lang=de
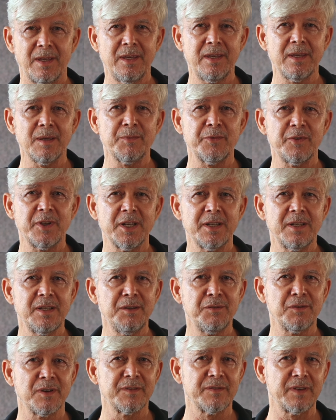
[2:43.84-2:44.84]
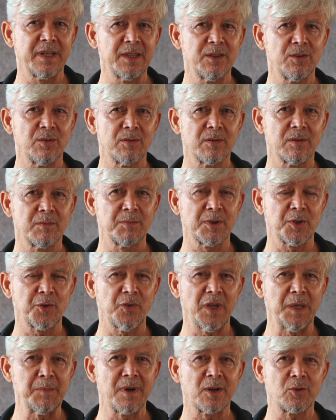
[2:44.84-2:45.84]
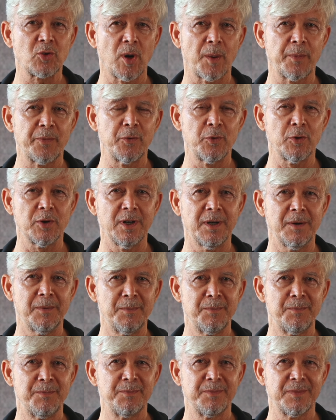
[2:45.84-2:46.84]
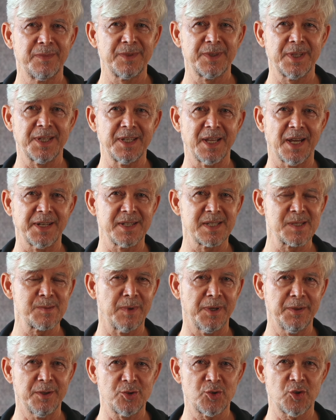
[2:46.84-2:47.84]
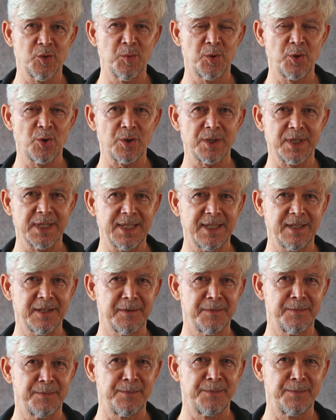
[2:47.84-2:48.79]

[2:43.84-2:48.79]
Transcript: Ich empfehle die Verwendung bequemer Kopfhörer, denn dann ist man der Stimme noch näher.